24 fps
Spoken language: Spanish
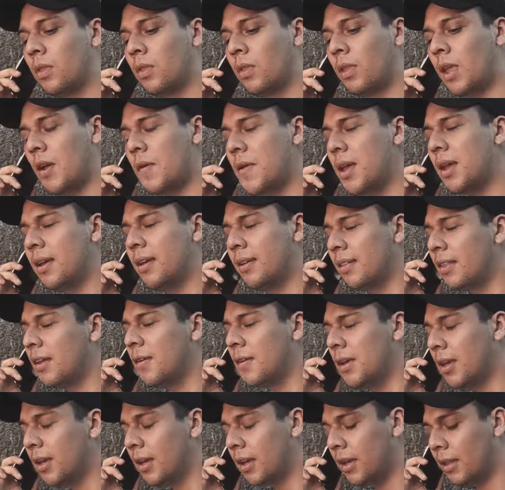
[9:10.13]
Está bien, está
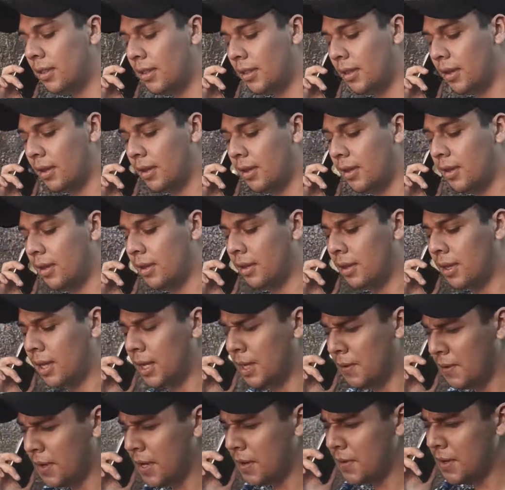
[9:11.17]
bien. Este, que
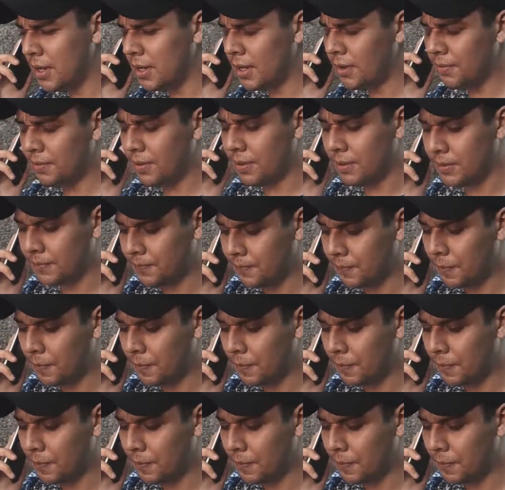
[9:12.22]
le vaya bien, jefe.